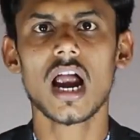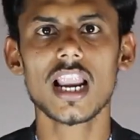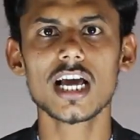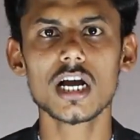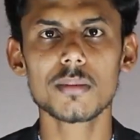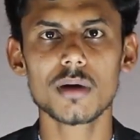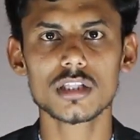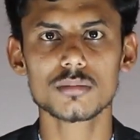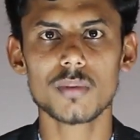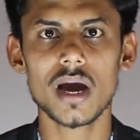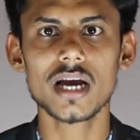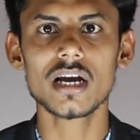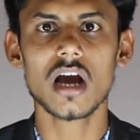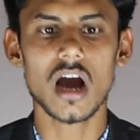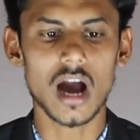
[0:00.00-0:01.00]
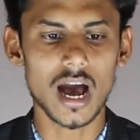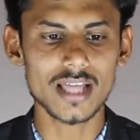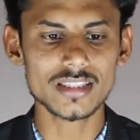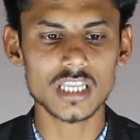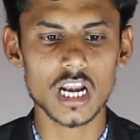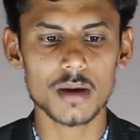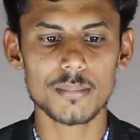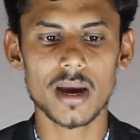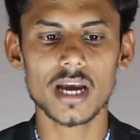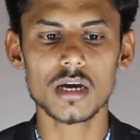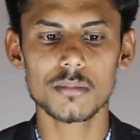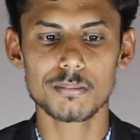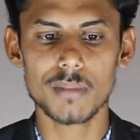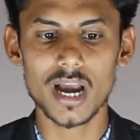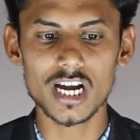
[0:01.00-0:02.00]
அலகாபாத் பேங்க் ஆந்திரா
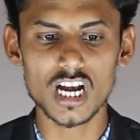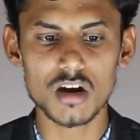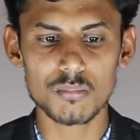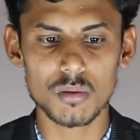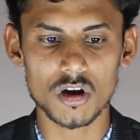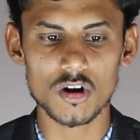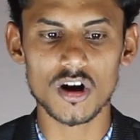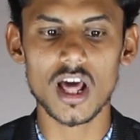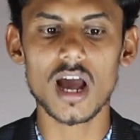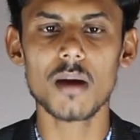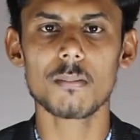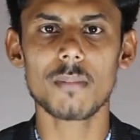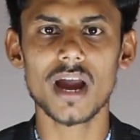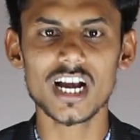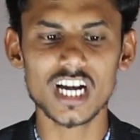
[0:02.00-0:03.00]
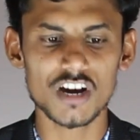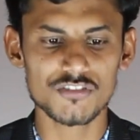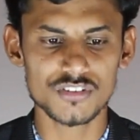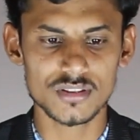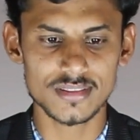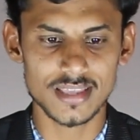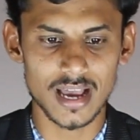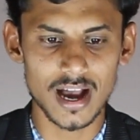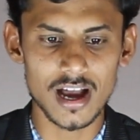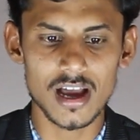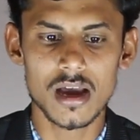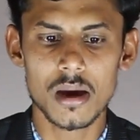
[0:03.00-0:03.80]
பேங்க் பேங்க் ஆஃப் பரோடா பேங்க் ஆஃப் இந்தியா